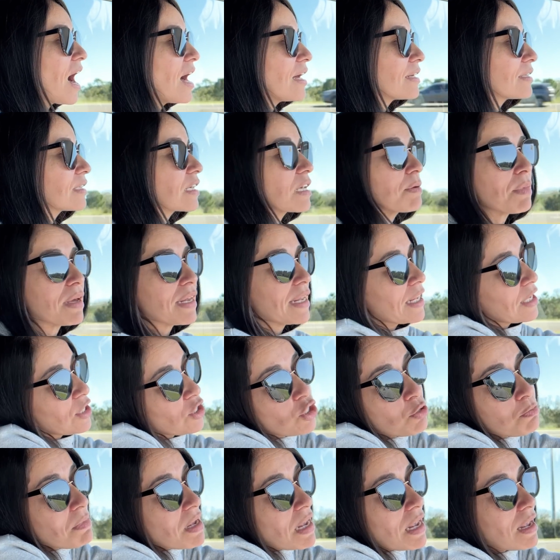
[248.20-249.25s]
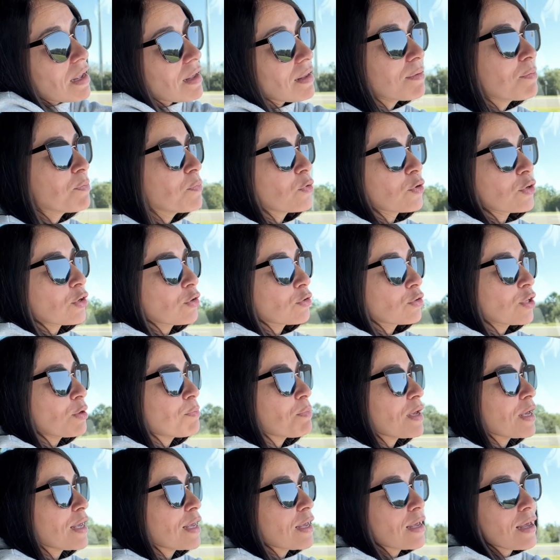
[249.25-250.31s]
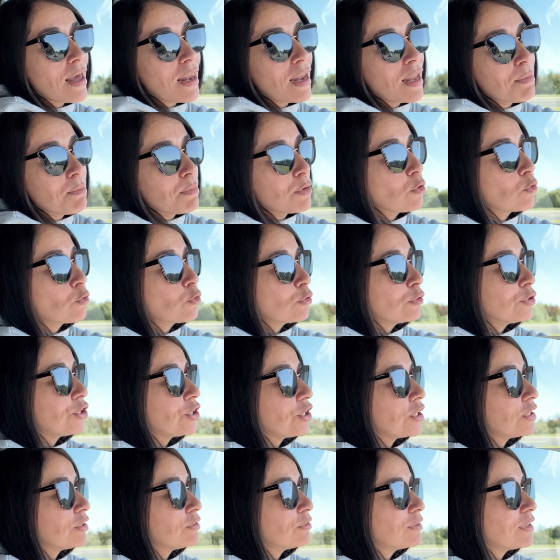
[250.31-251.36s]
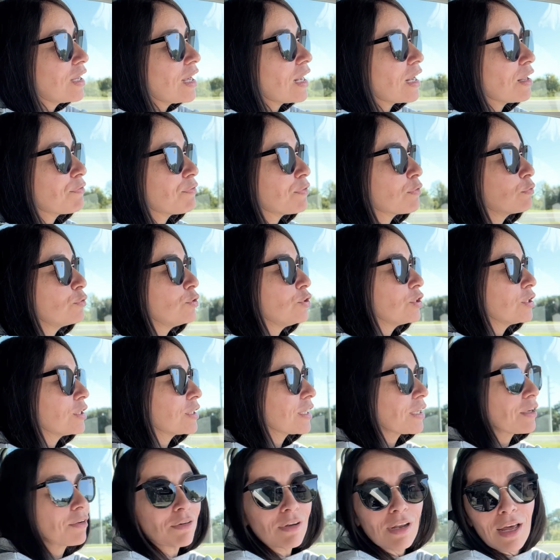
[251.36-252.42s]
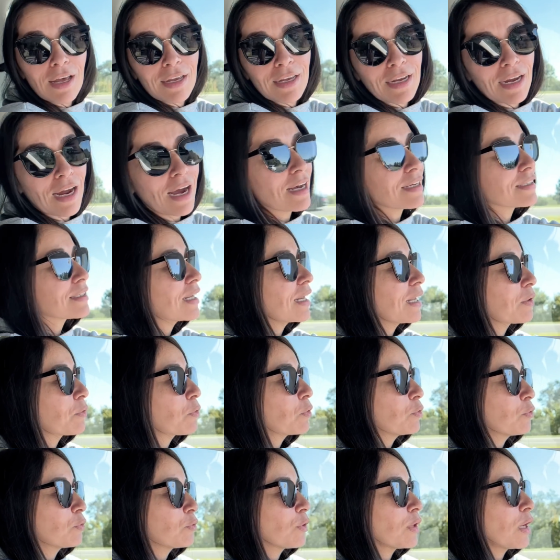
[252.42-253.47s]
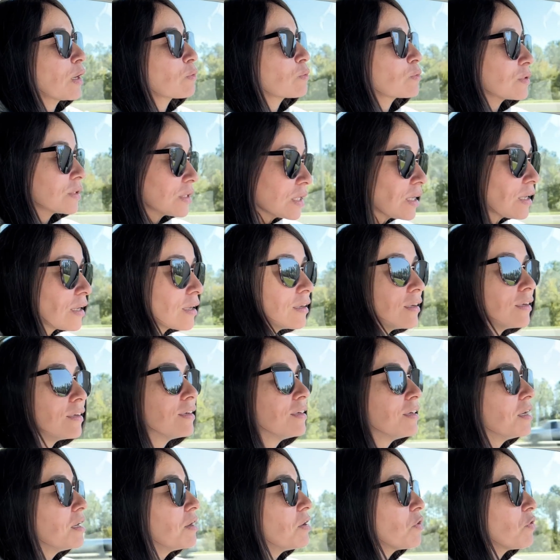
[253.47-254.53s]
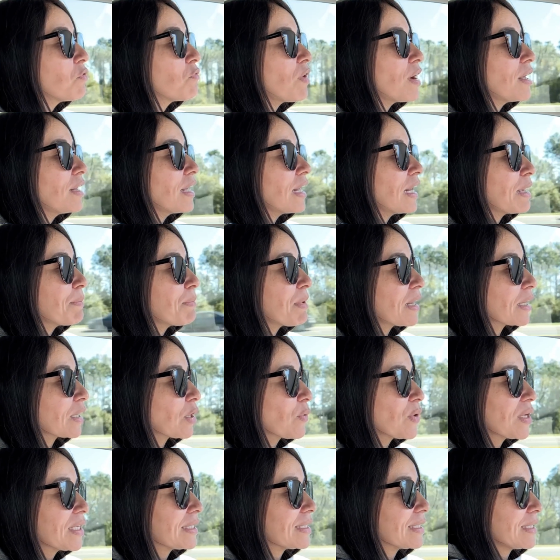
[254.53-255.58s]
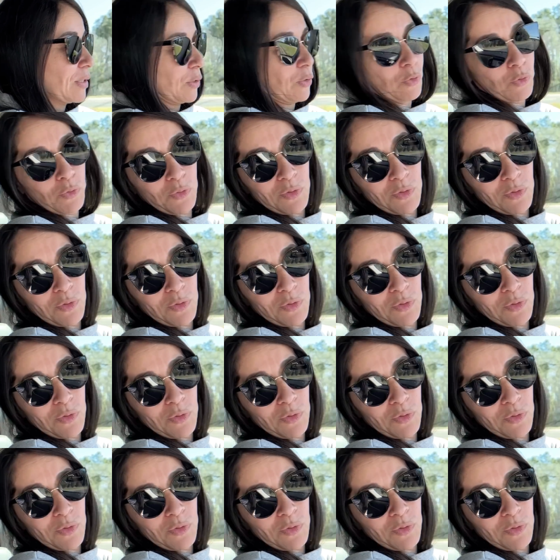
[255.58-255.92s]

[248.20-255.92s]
Sim, mas nem de mim, porque ah. também ela é meu grudinho, né? Ela fica o dia inteiro lá em casa, lá enquanto eu tô na cozinha. Mas nem lembrar que eu existo.